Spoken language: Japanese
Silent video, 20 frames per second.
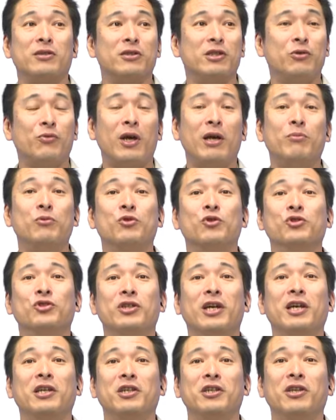釣りウェーブの
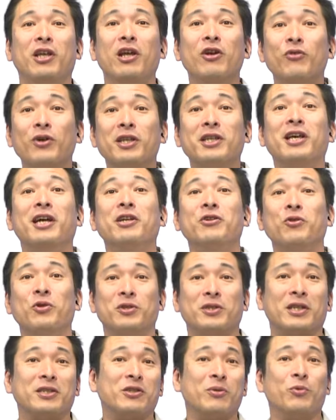時代に電話でやり
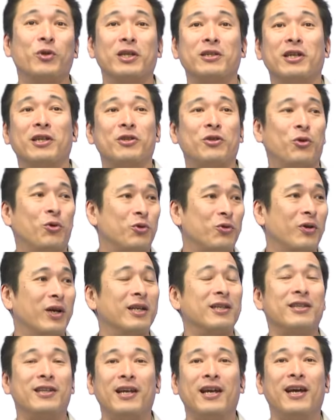取りさせてもらったっていうことが
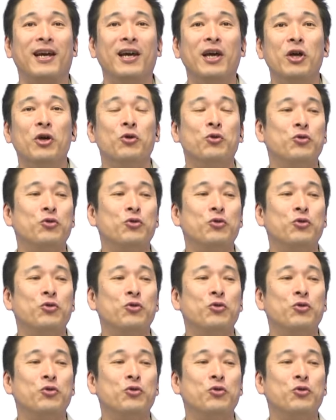あって、